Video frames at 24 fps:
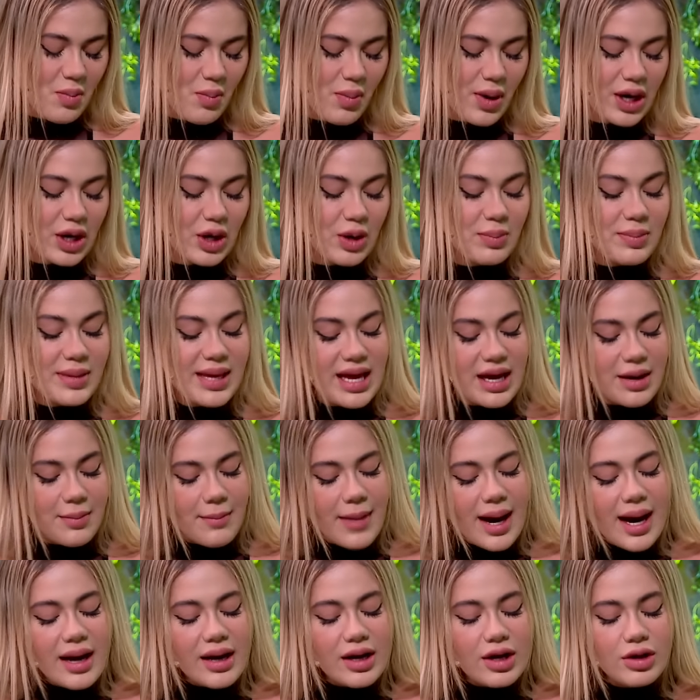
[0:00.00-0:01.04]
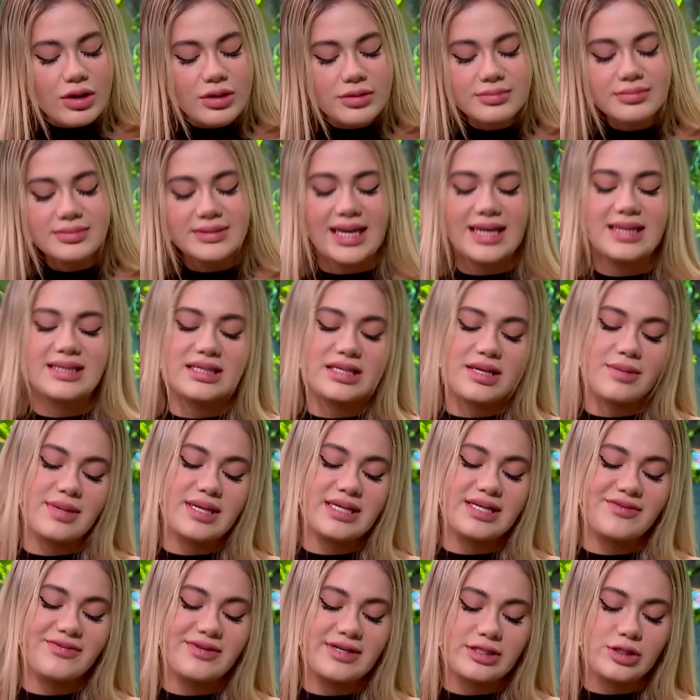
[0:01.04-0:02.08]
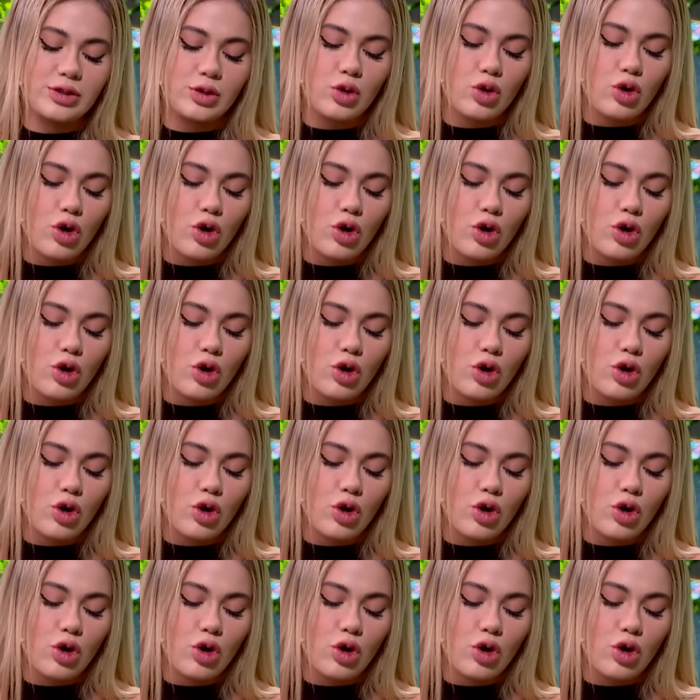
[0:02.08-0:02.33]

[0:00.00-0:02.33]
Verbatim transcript: Bueno, mi hermano, él se llama Jefferson